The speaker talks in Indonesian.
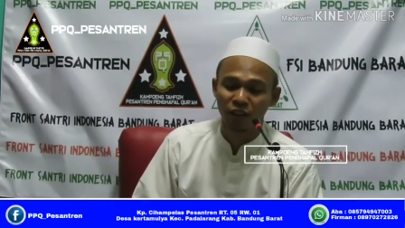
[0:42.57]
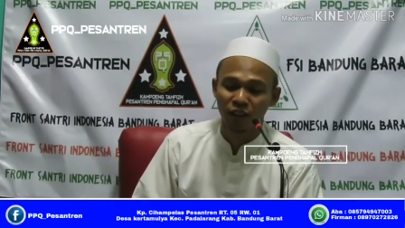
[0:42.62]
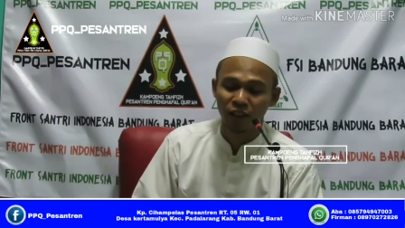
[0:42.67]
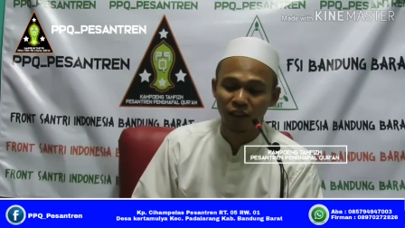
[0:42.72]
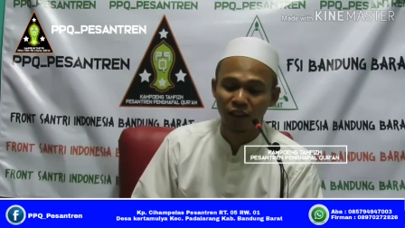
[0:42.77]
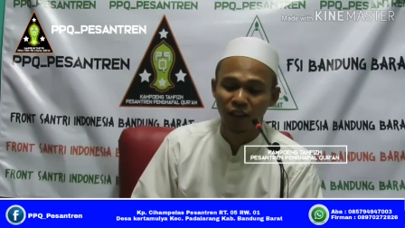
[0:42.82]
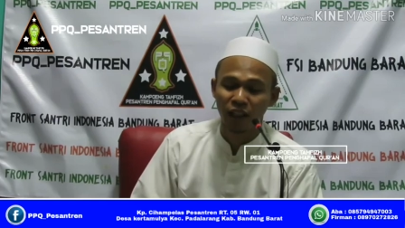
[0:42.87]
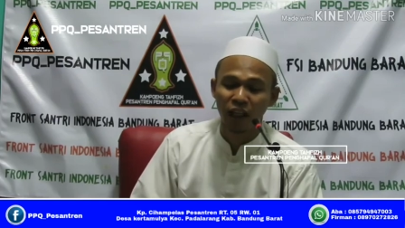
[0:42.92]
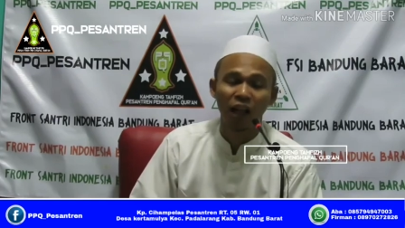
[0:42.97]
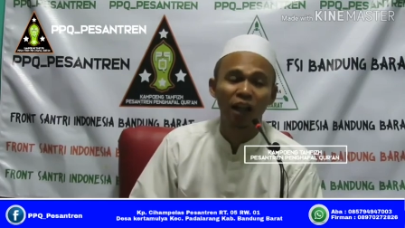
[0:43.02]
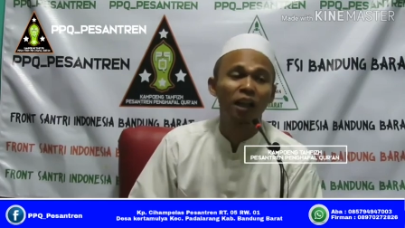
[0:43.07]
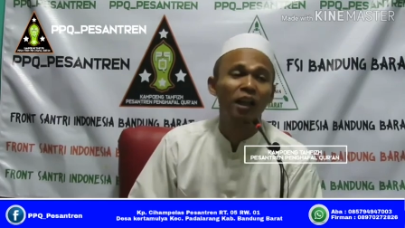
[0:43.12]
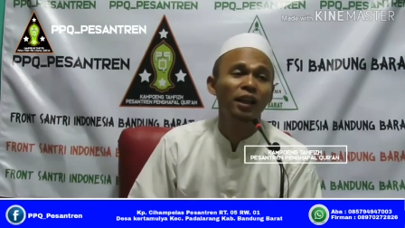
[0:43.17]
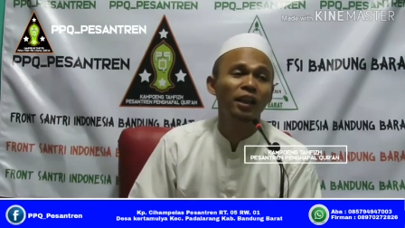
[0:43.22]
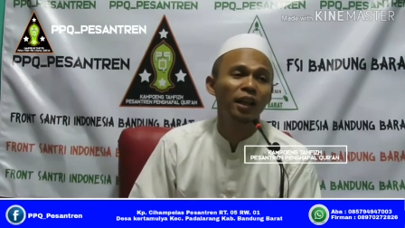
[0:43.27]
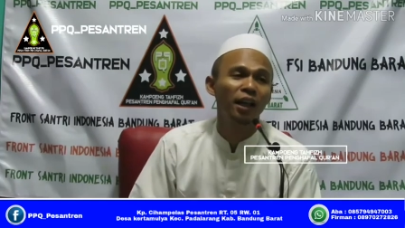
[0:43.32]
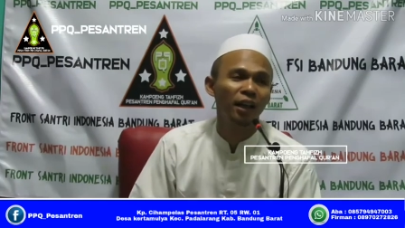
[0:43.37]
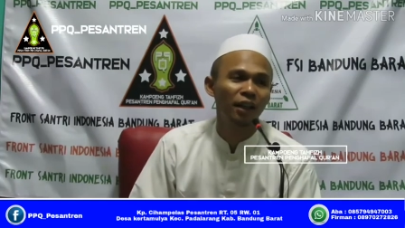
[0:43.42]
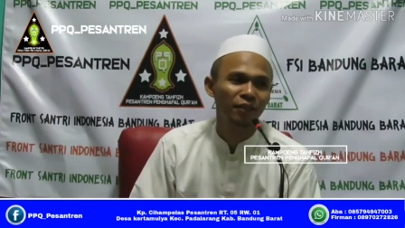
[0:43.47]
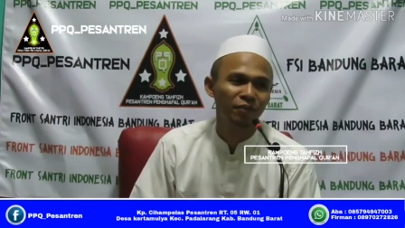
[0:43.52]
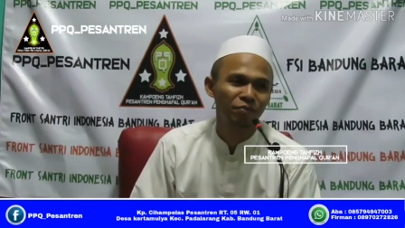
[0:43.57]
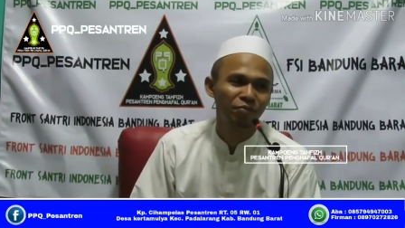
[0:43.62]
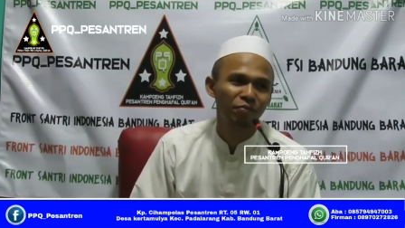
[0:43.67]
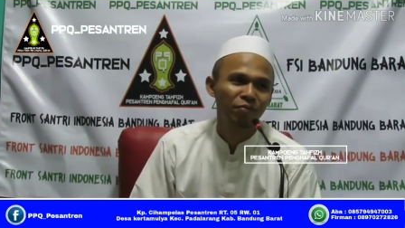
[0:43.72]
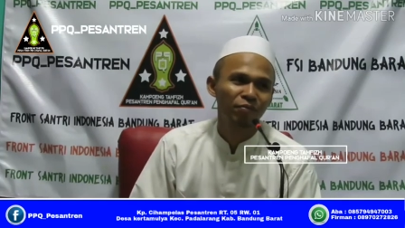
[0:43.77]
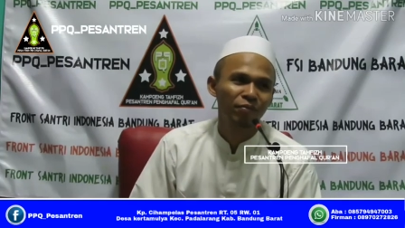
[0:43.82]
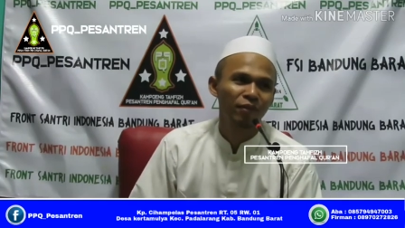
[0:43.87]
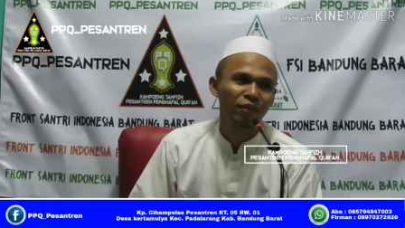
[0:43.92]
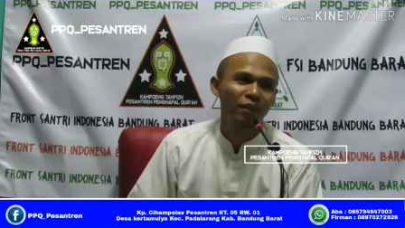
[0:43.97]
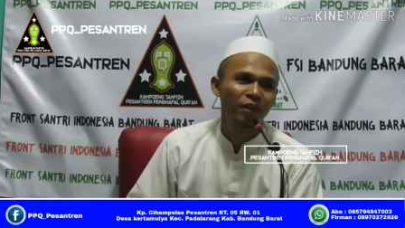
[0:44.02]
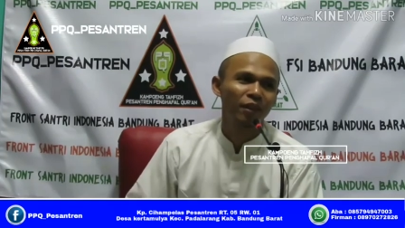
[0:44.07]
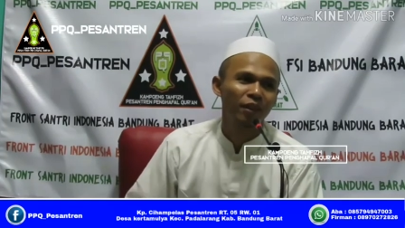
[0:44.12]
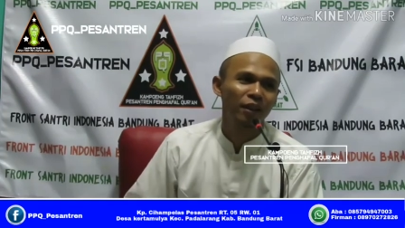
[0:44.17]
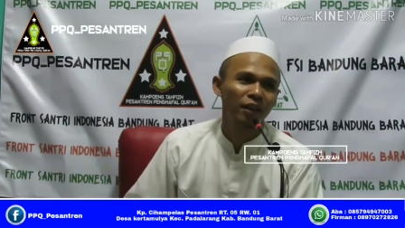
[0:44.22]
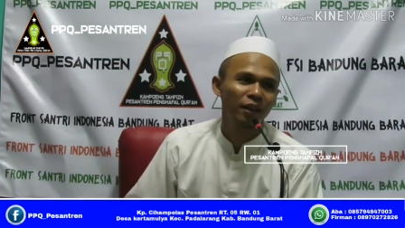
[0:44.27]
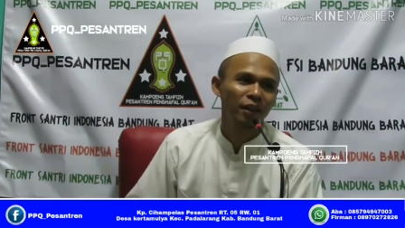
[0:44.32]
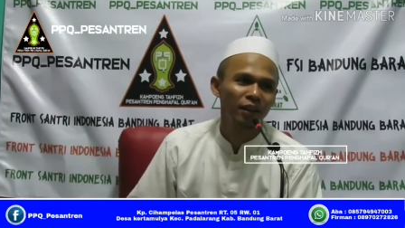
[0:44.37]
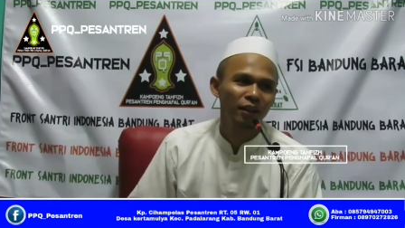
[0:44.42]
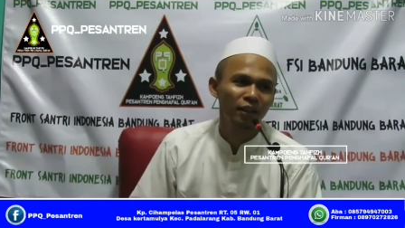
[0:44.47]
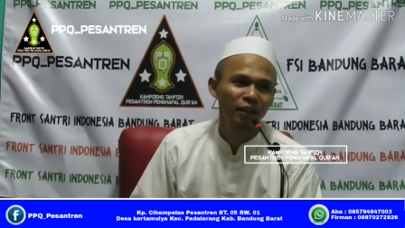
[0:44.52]
dari halaya eh,
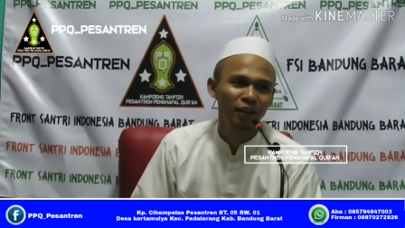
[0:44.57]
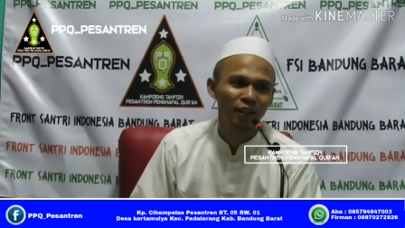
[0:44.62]
ya.